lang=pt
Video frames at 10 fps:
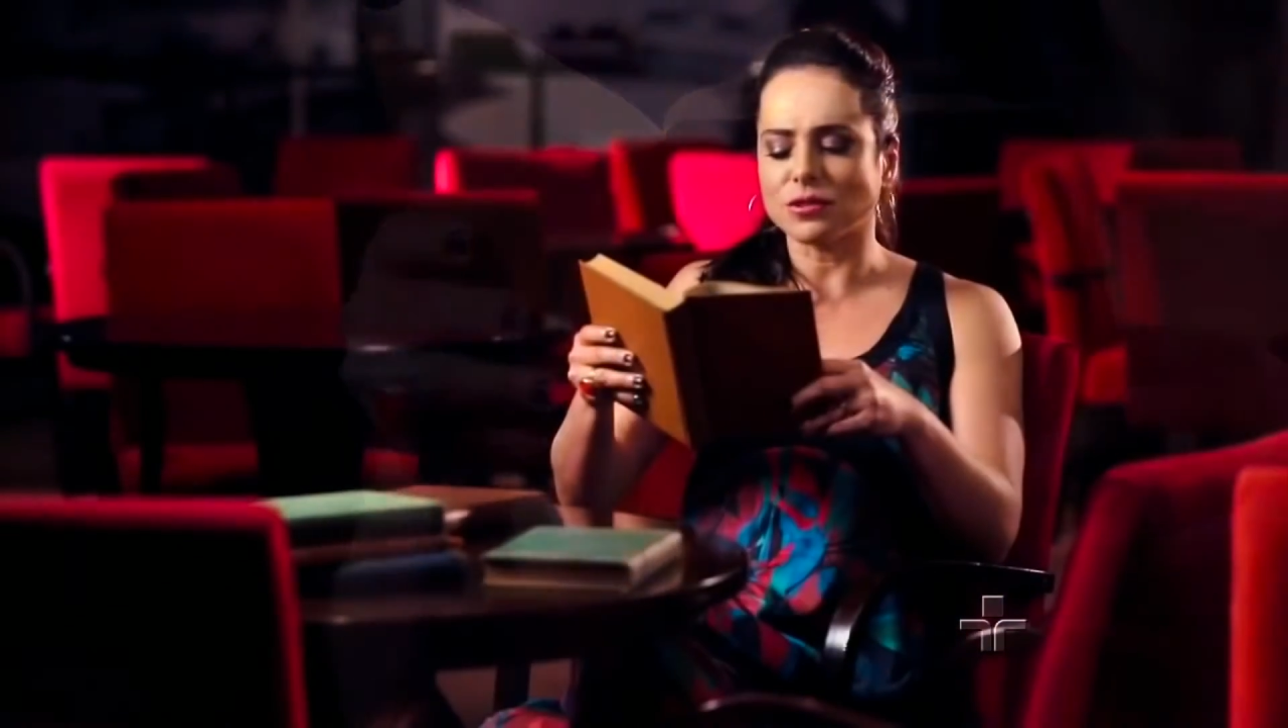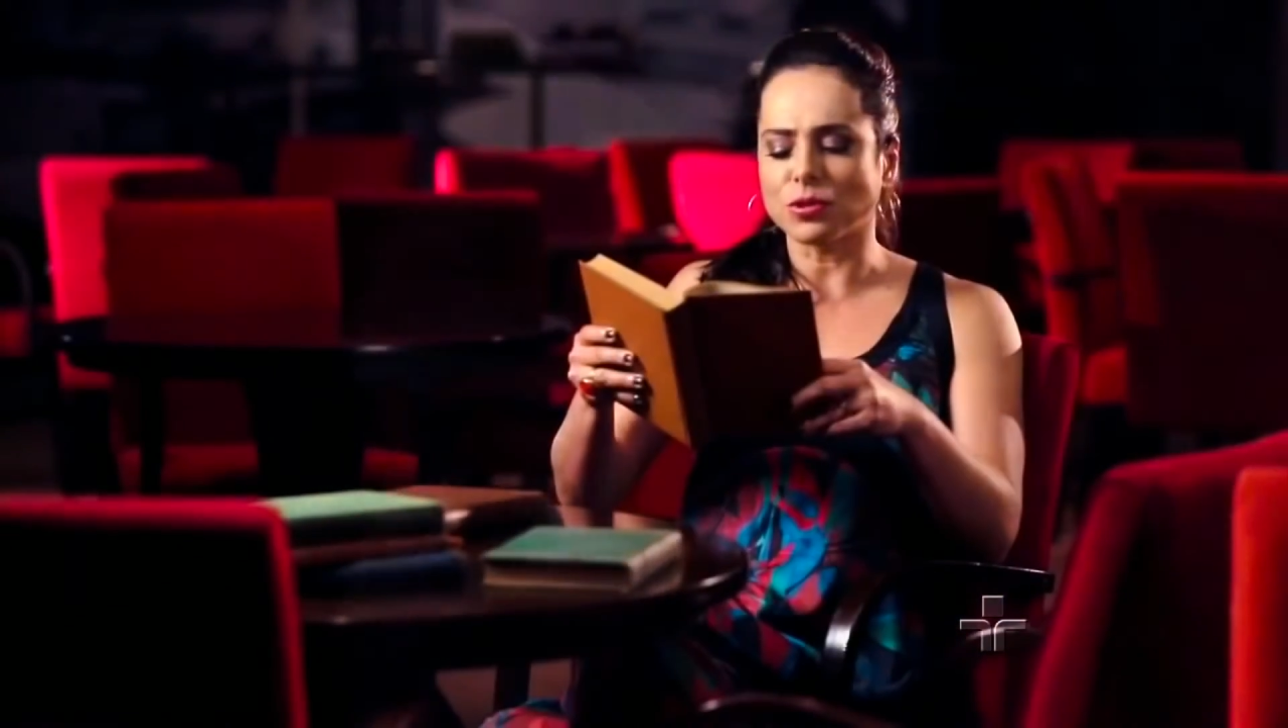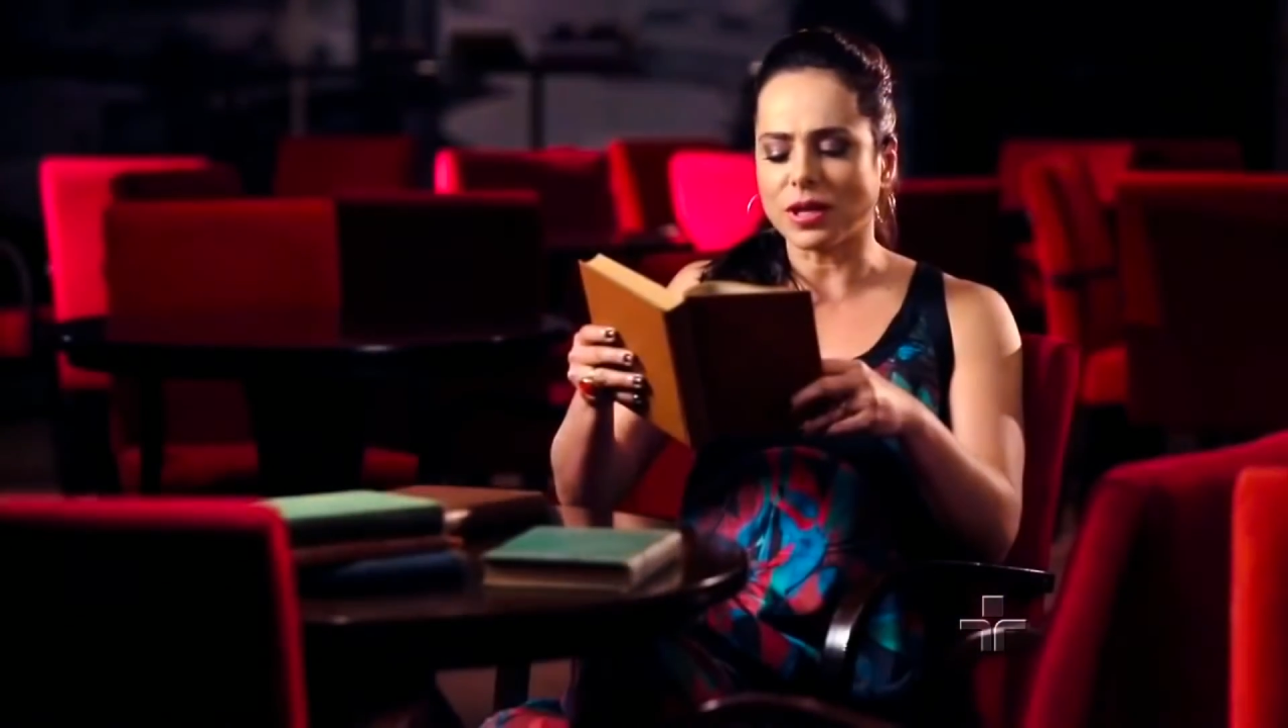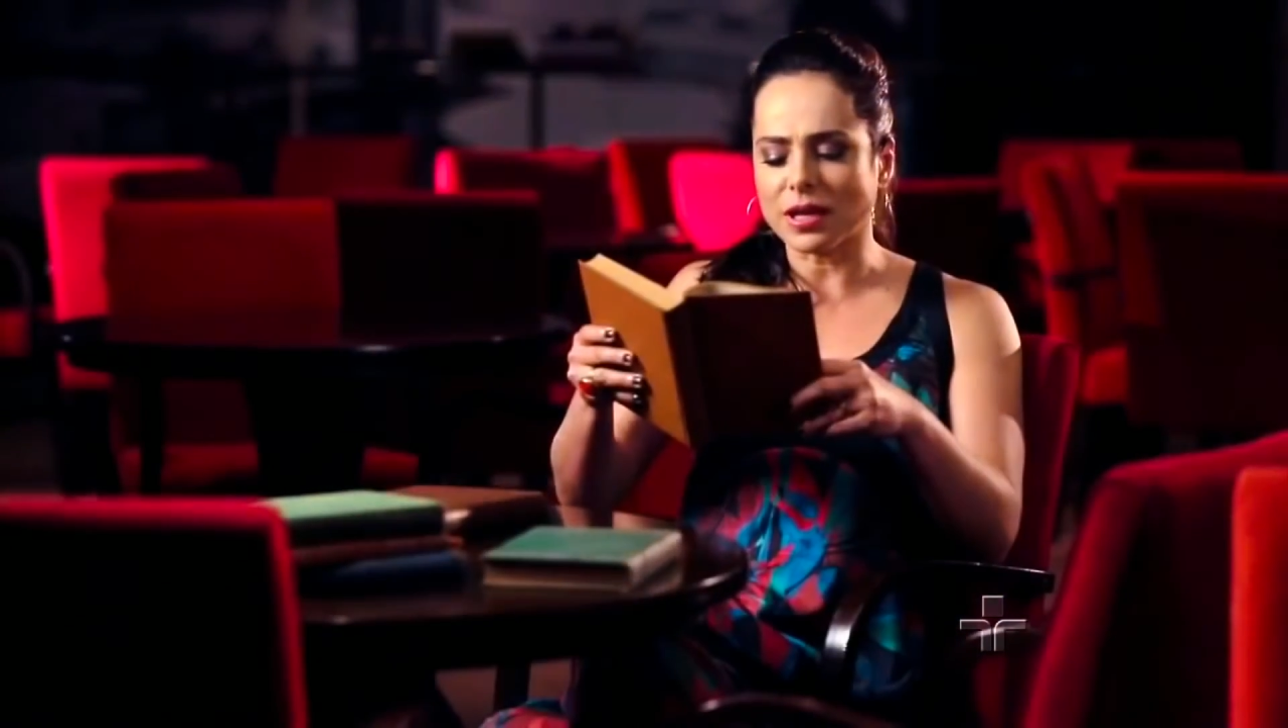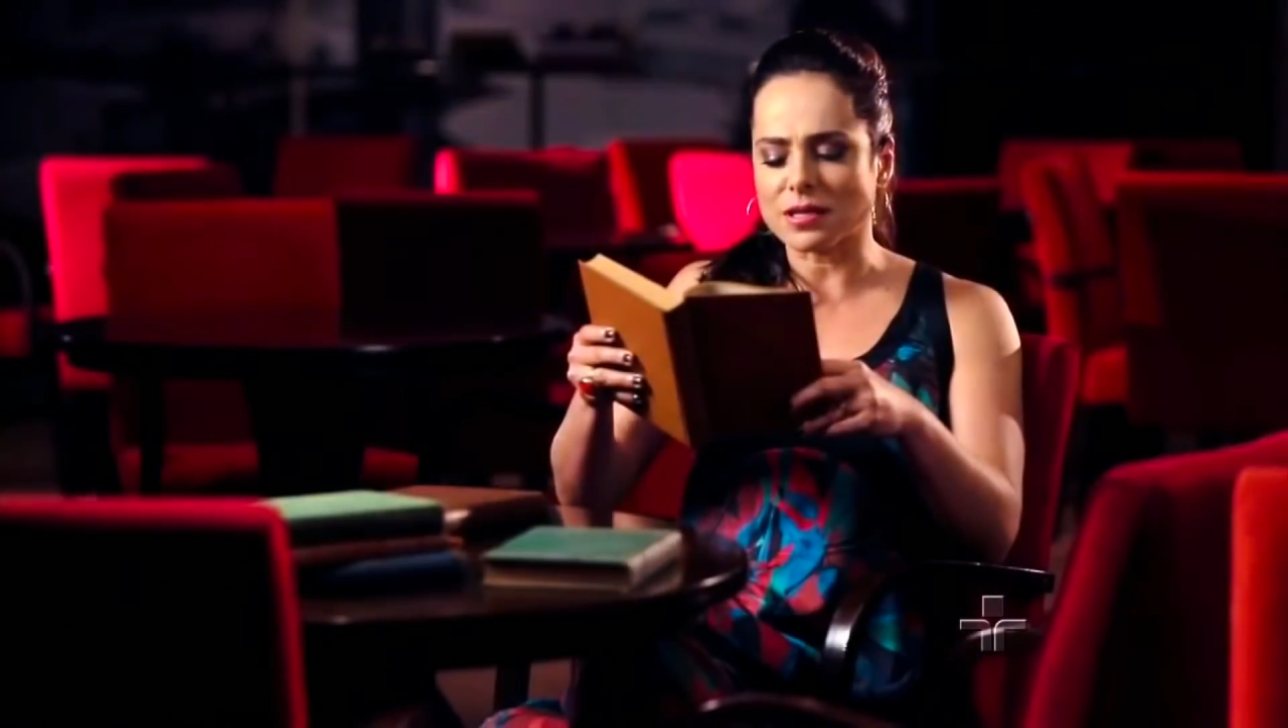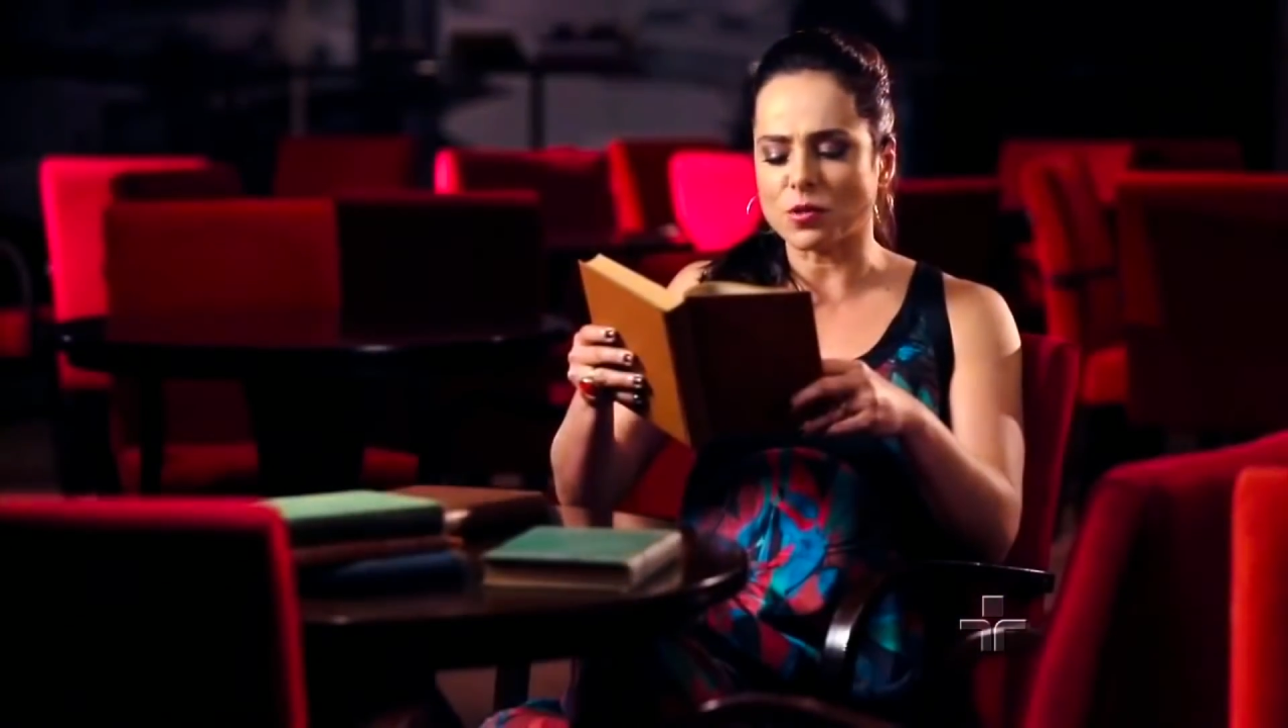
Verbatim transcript: a dureza